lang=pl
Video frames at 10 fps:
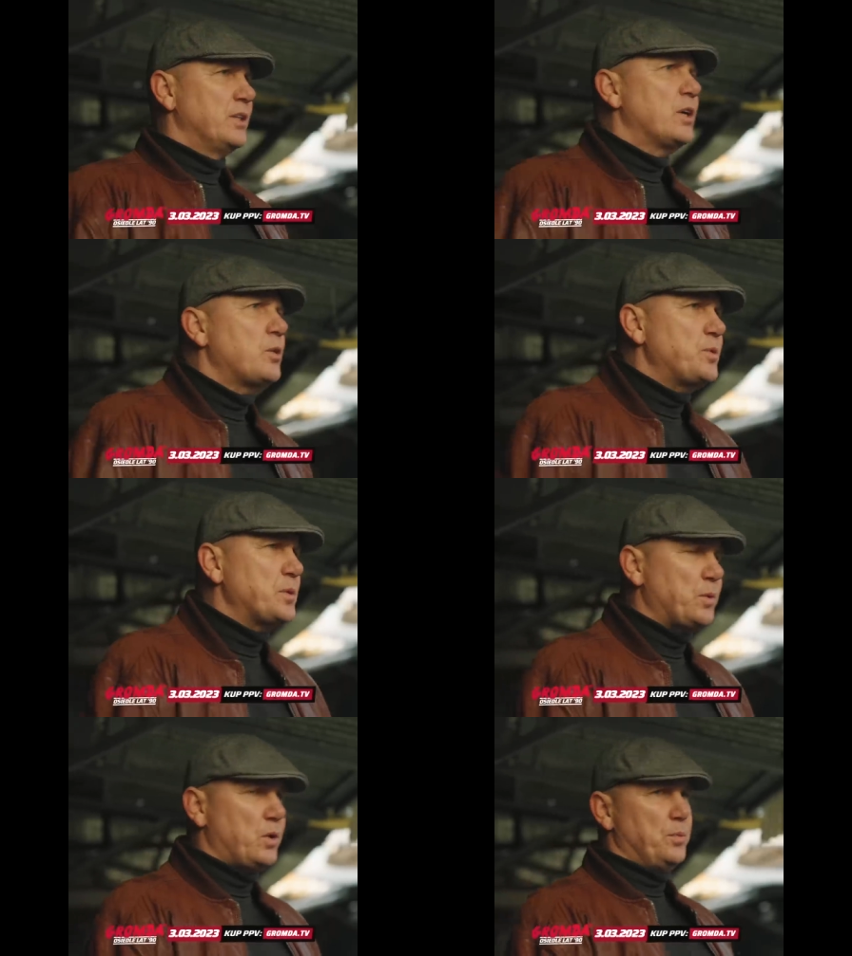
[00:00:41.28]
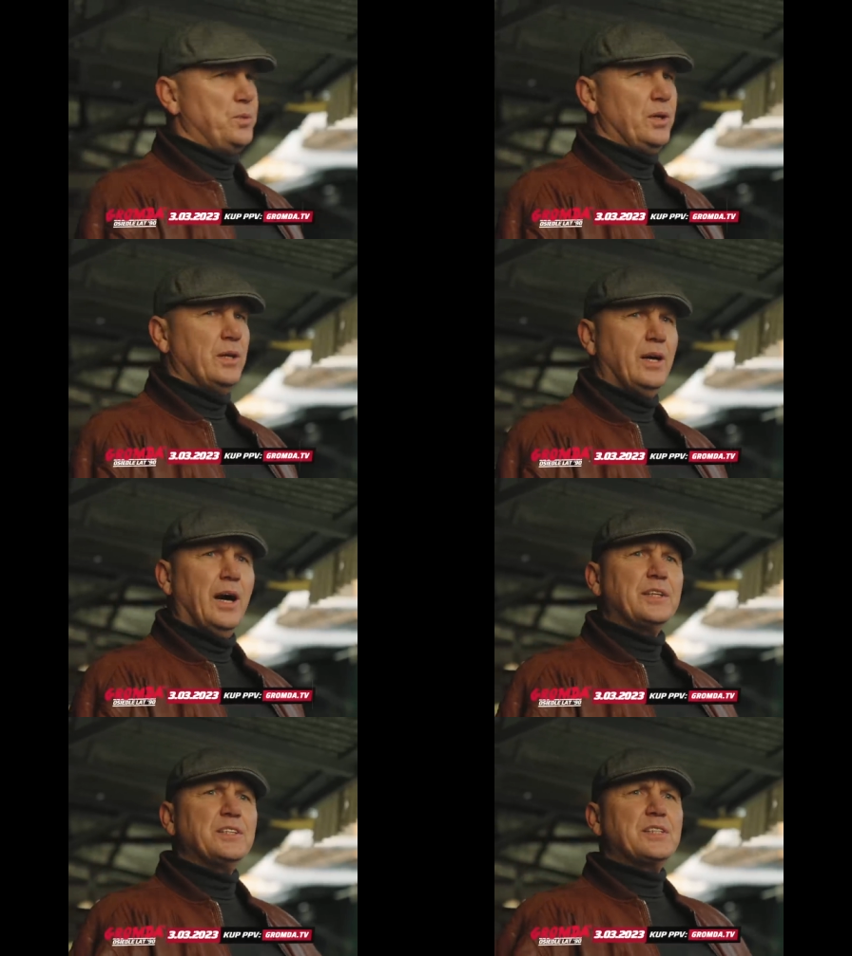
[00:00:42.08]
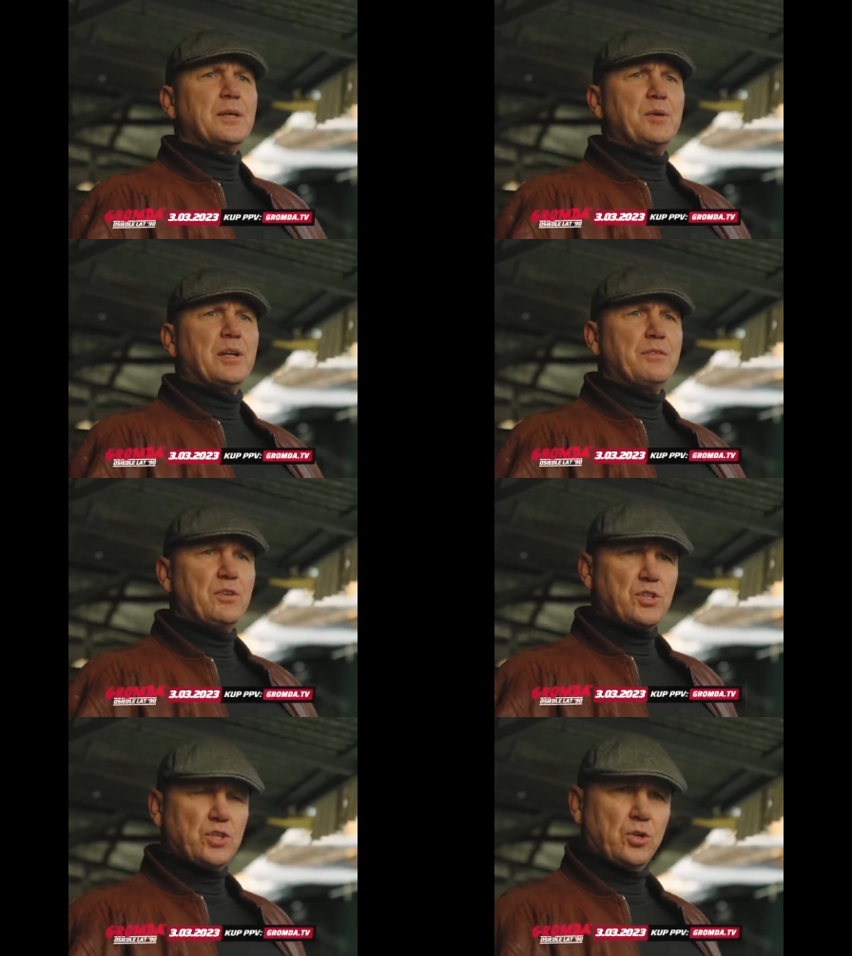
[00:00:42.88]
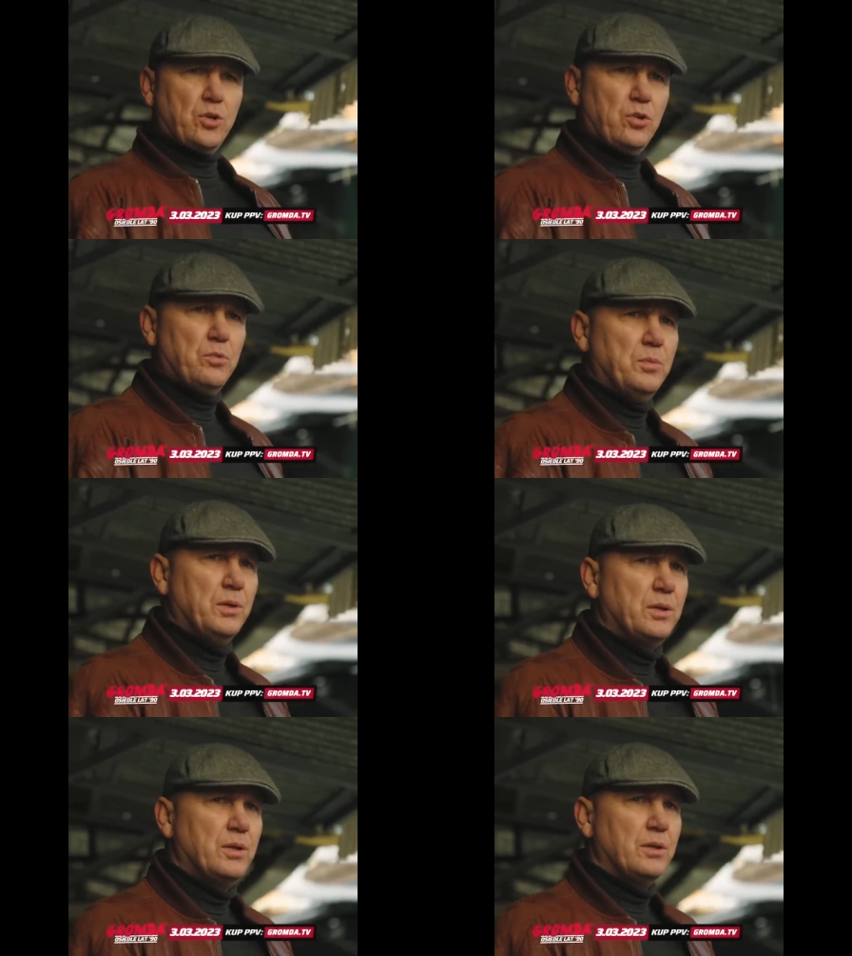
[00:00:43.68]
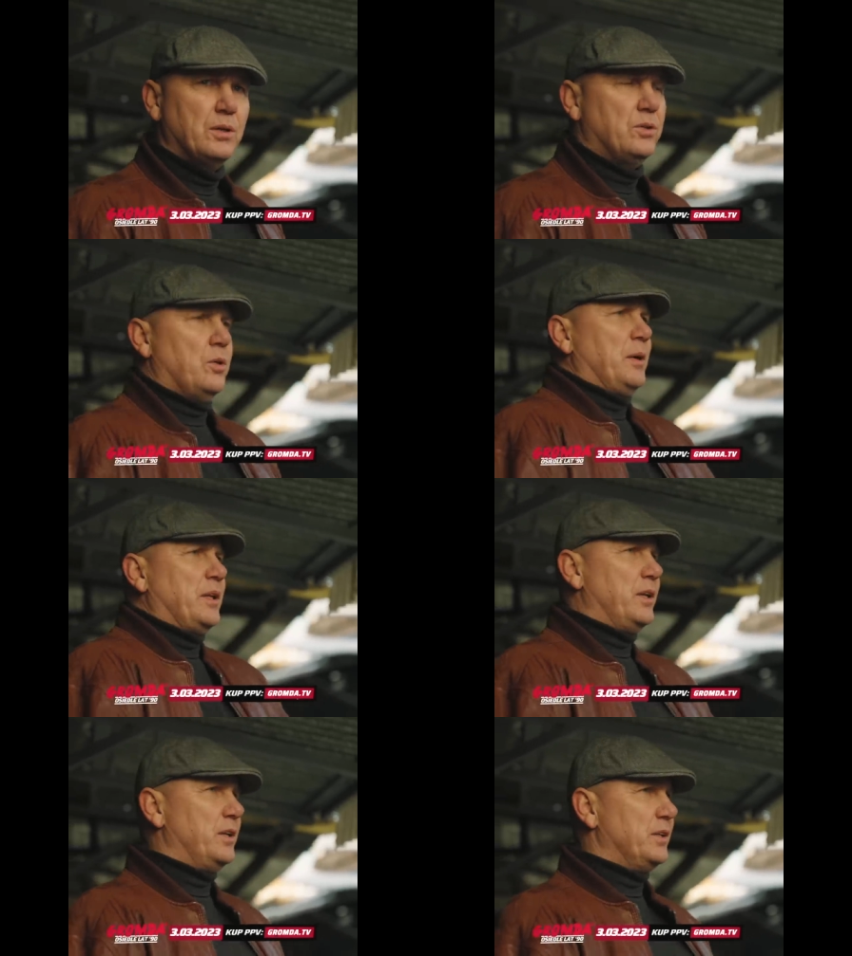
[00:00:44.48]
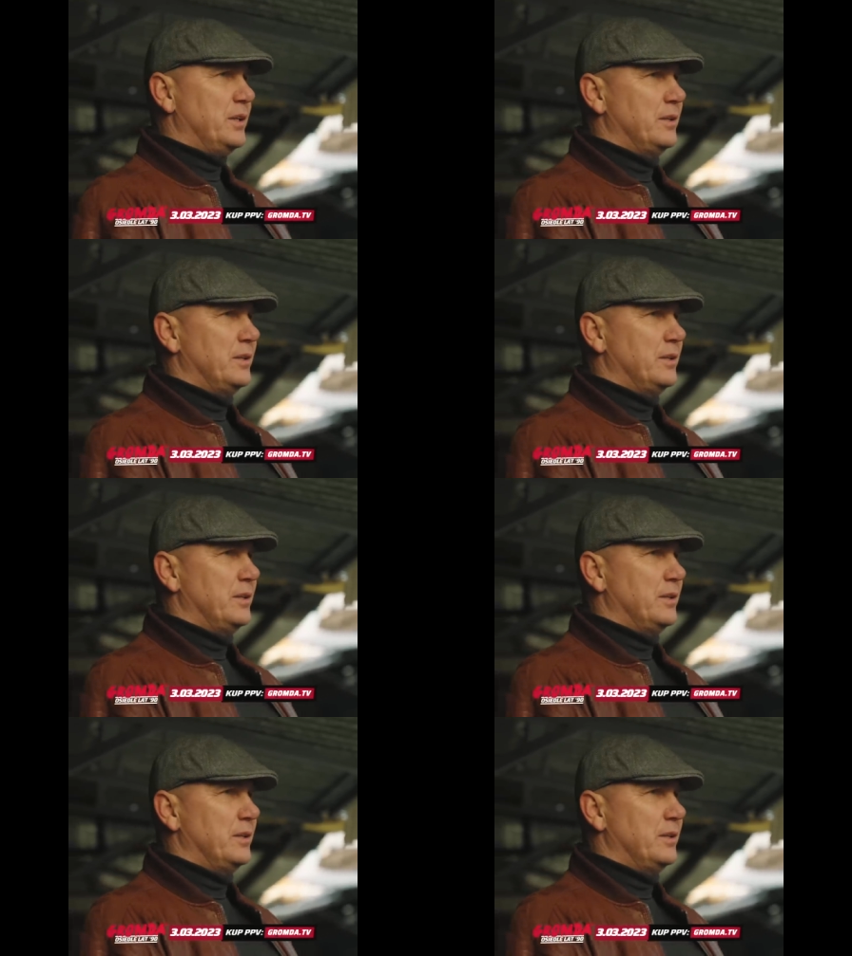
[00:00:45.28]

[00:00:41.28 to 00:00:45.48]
nie rób nic pochopnie. A ten się zabiera i wyjeżdża do Kolumbii. Do Medellin.